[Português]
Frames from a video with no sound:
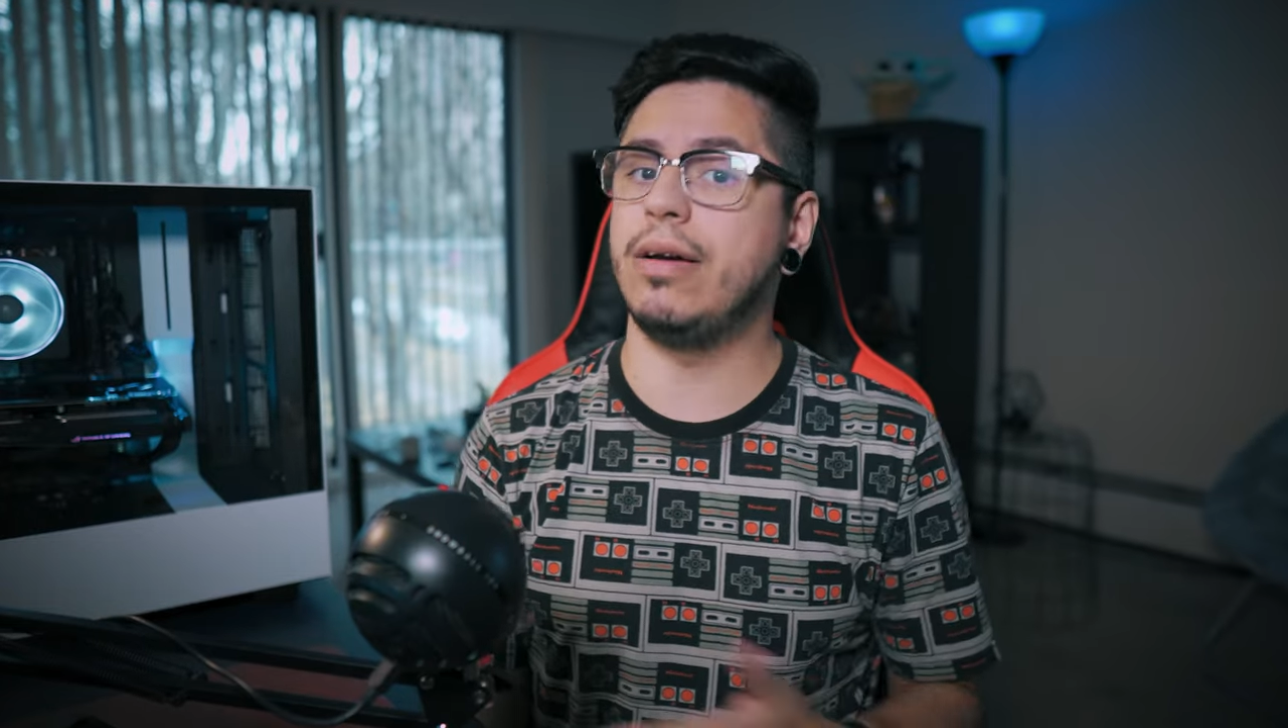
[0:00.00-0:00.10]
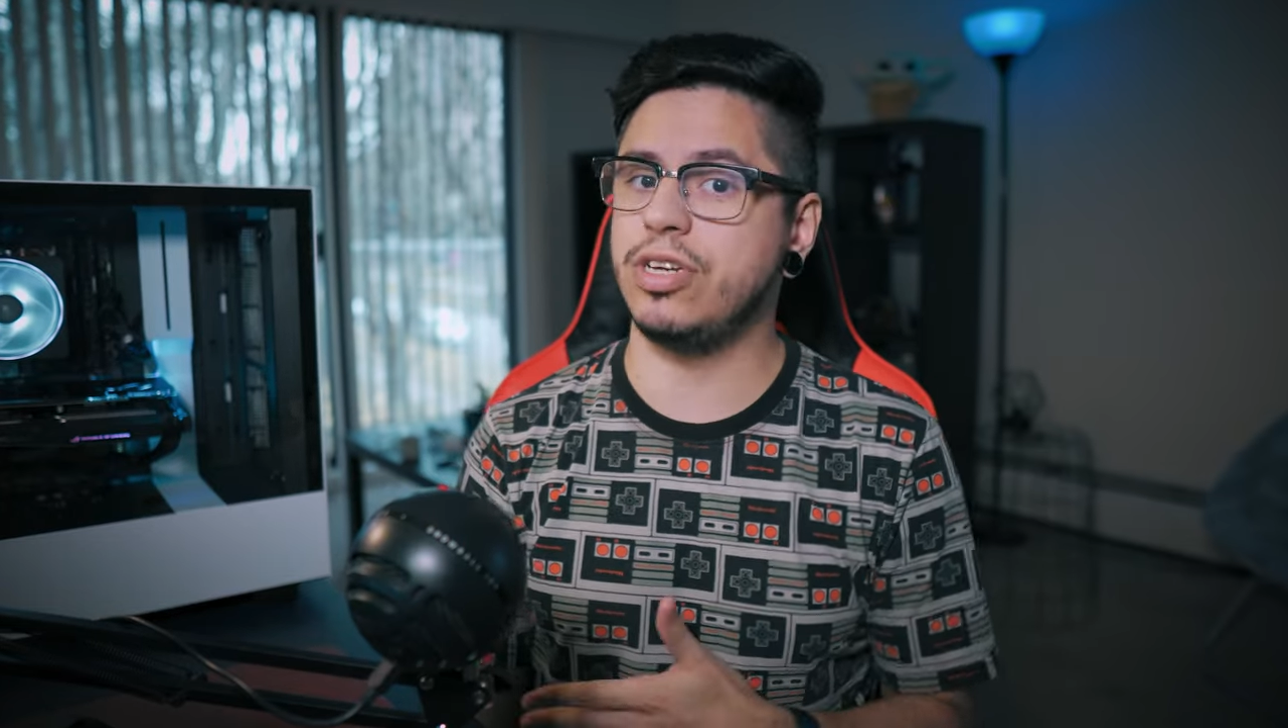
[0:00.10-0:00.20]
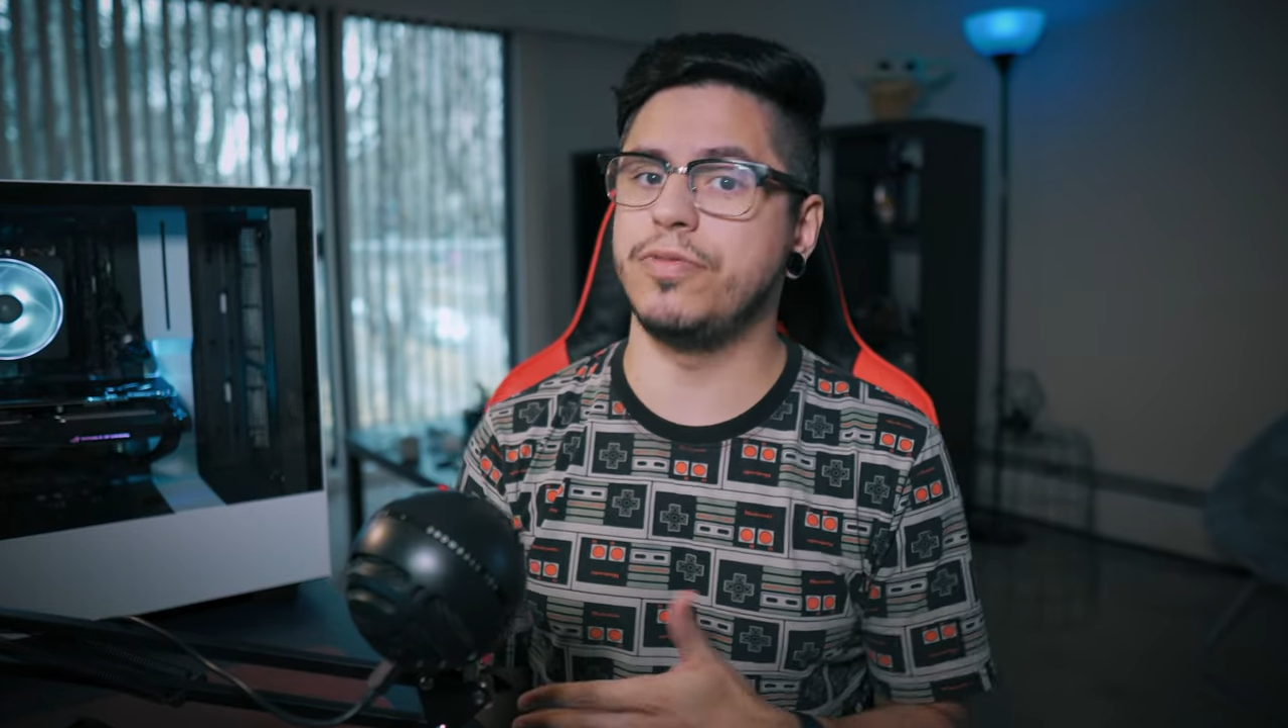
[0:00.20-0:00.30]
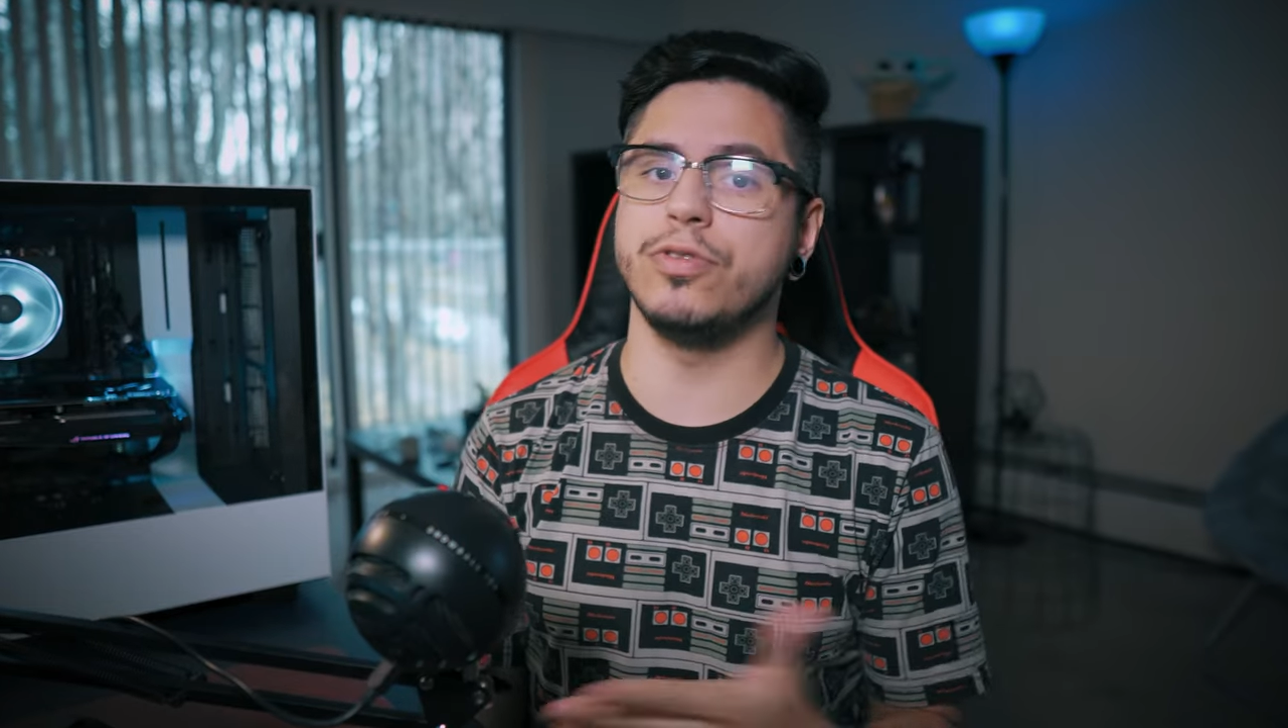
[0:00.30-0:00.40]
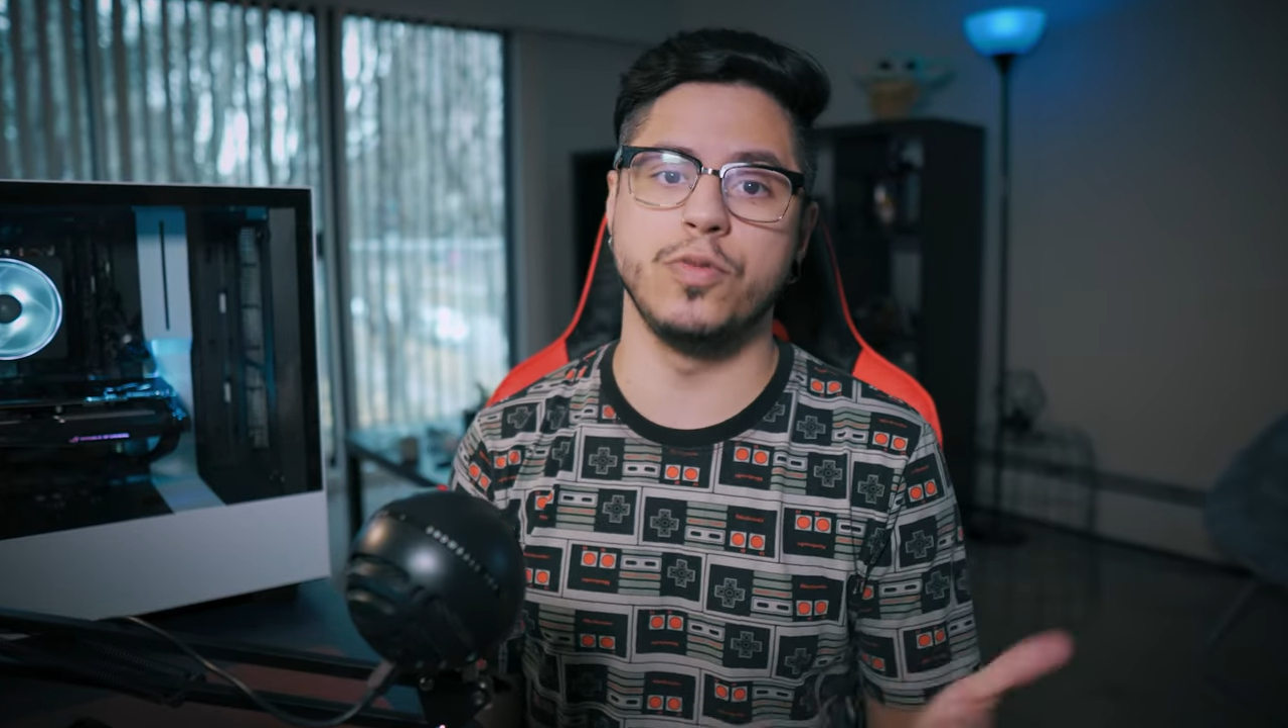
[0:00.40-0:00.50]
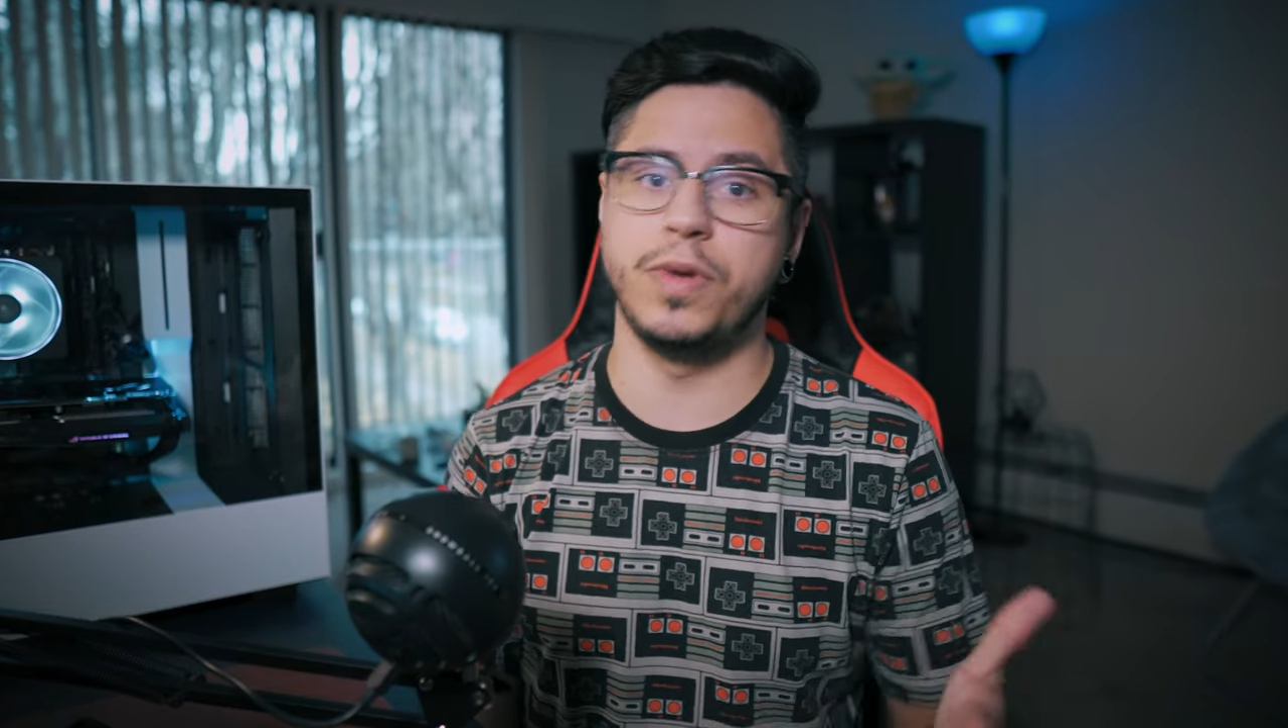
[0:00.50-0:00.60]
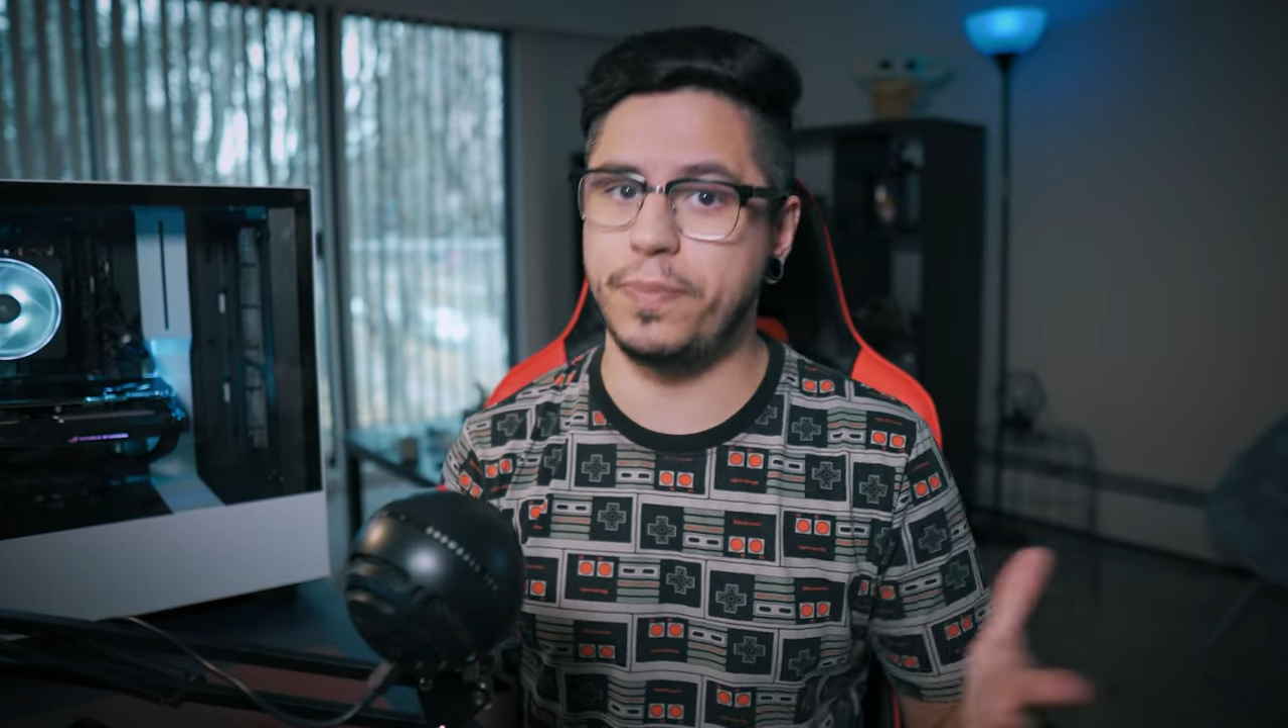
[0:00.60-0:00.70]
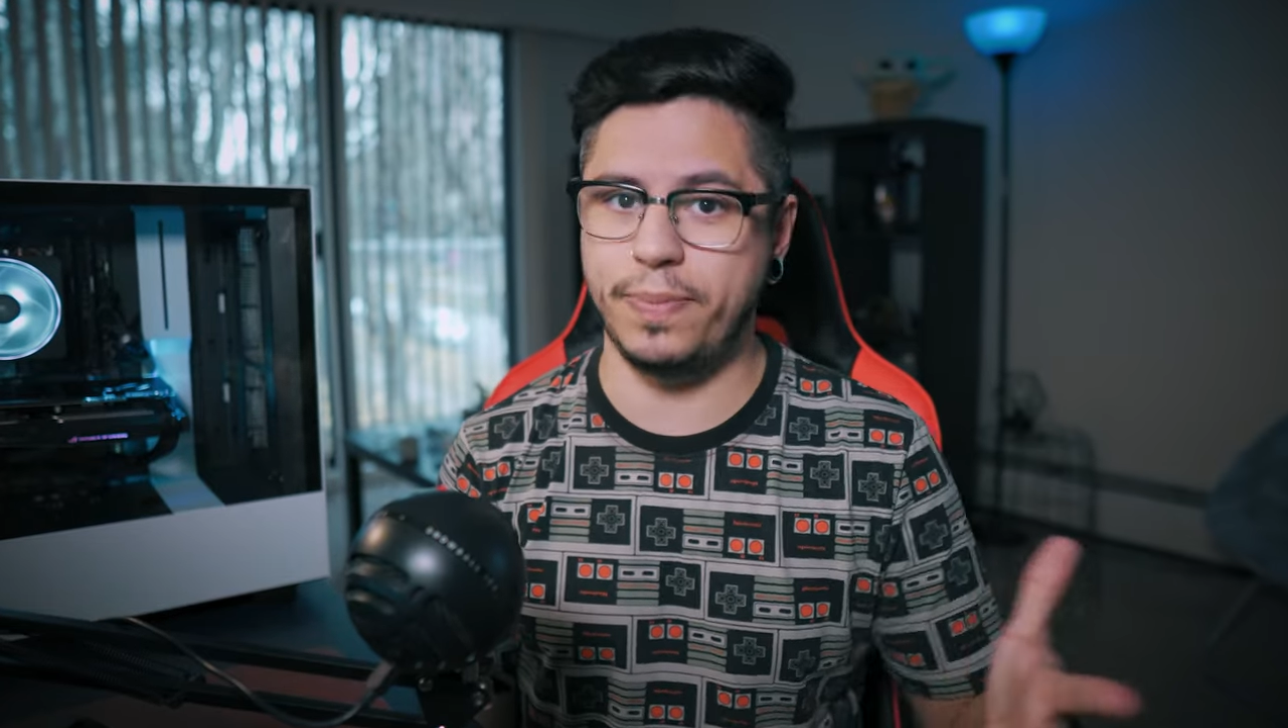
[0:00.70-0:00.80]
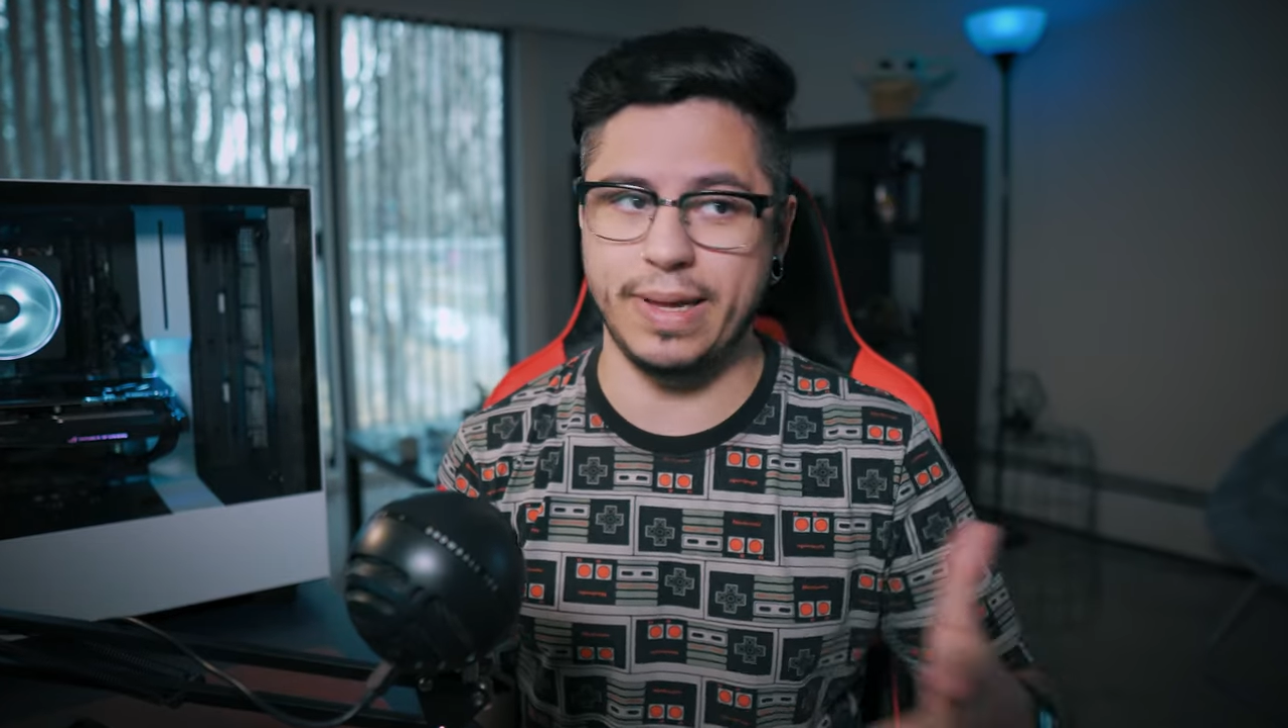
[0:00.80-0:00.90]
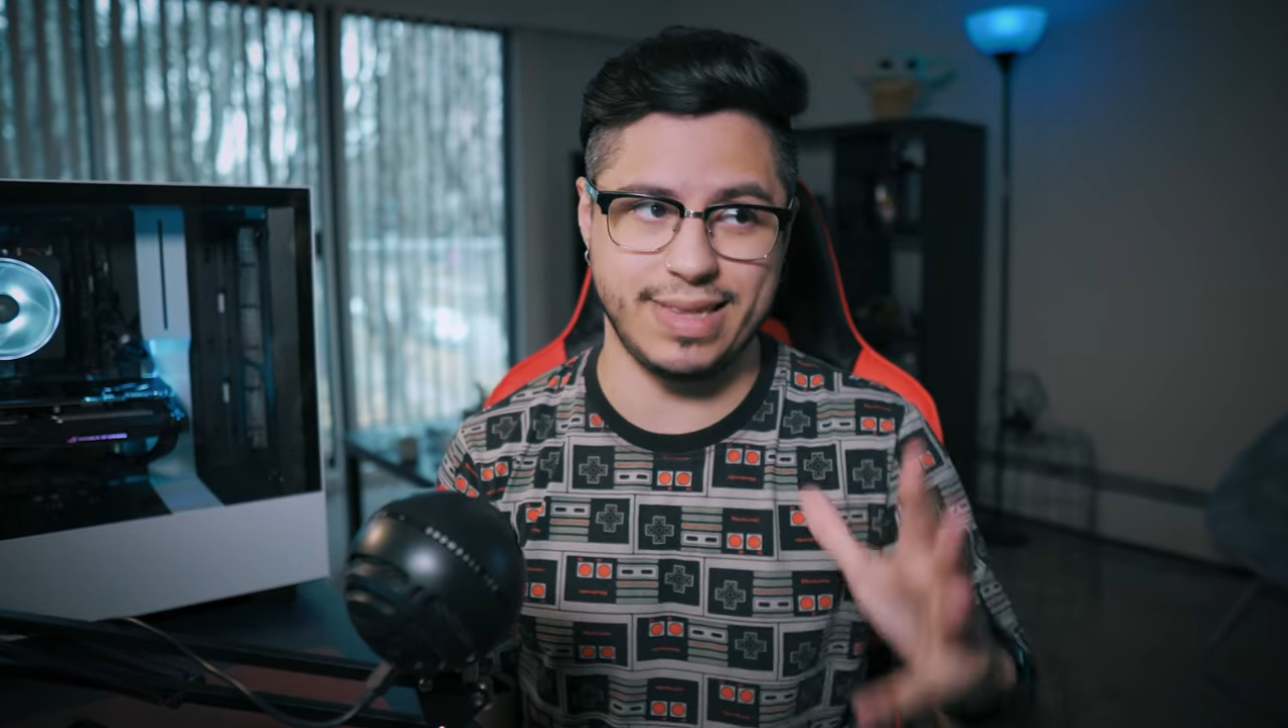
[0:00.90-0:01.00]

eu já vou subir para